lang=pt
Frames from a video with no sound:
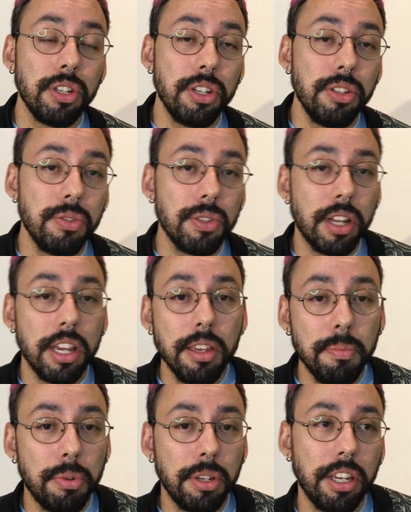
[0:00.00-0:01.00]
anos aí,
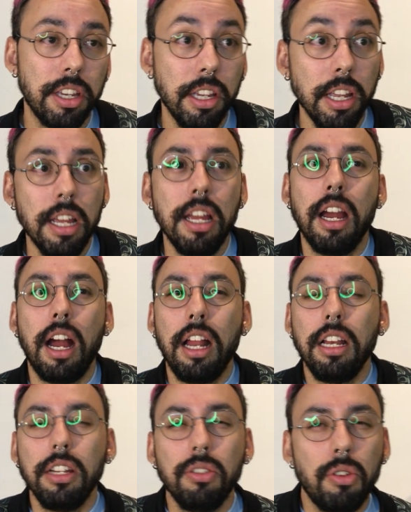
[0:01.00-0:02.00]
porque
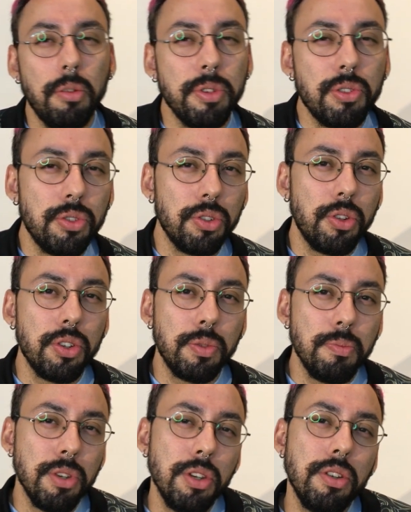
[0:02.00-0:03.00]
ali no começo de
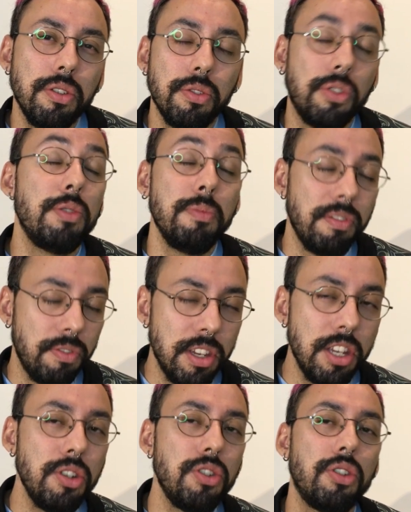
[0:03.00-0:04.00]
2000,
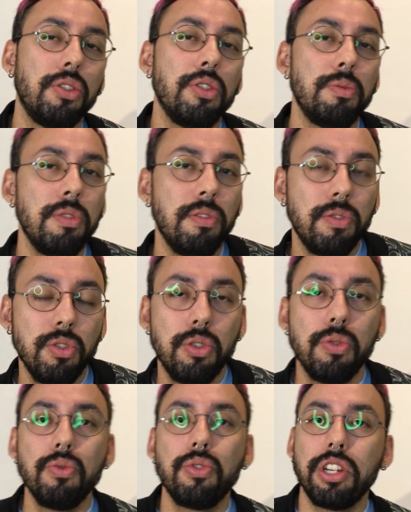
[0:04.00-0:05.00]
2020,
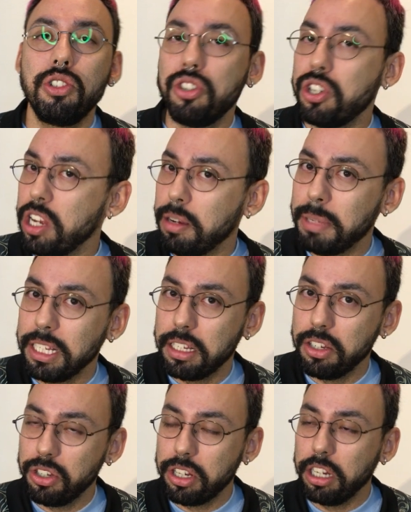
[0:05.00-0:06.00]
2021 já tinha
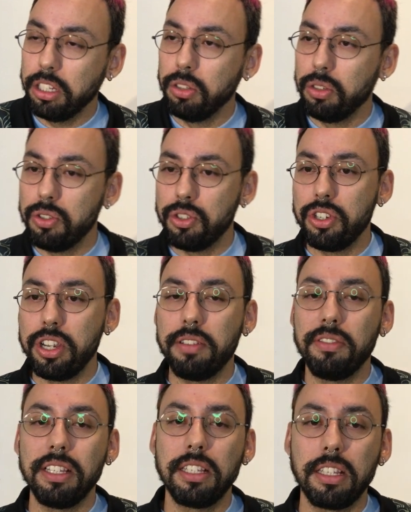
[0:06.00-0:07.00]
bastante tecnologia
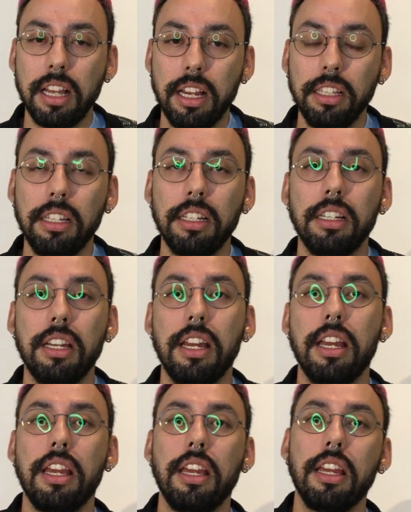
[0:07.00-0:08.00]
avançada.
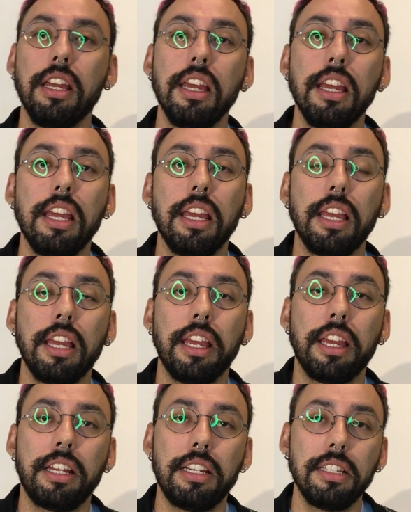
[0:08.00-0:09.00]
É, em
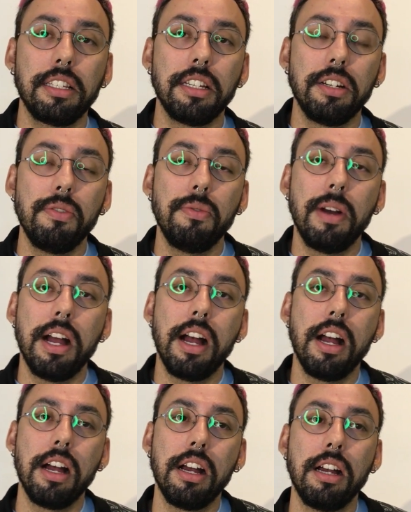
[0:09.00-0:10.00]
relação à
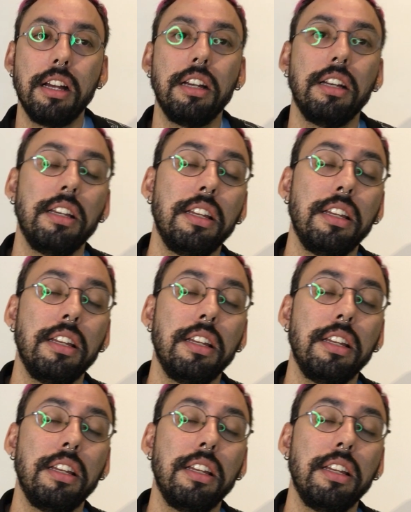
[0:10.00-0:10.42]
a,